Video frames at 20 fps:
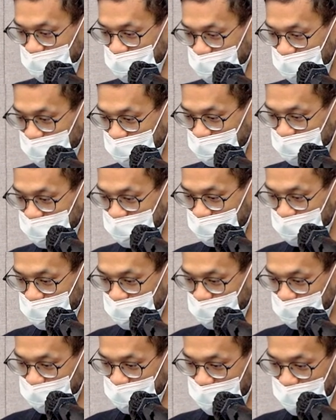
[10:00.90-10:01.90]
呃结
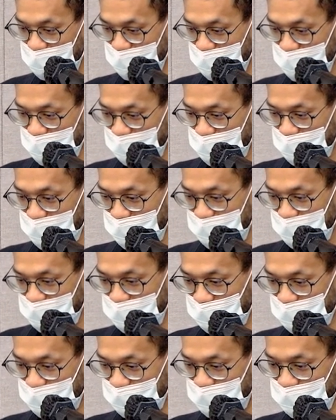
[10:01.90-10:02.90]
构。
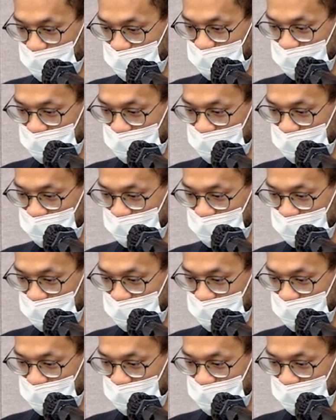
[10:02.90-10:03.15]
那我们同